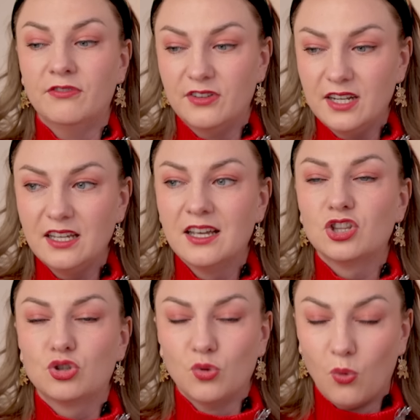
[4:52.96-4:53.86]
вы
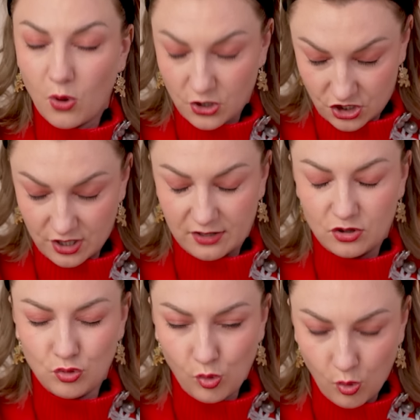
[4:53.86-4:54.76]
точно,
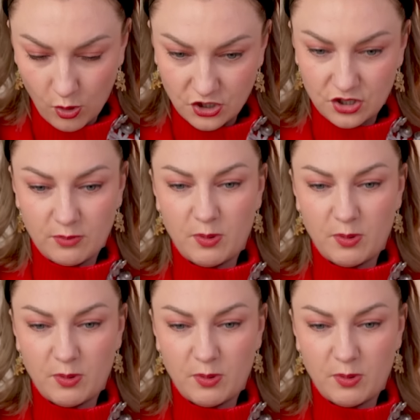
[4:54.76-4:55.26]
точно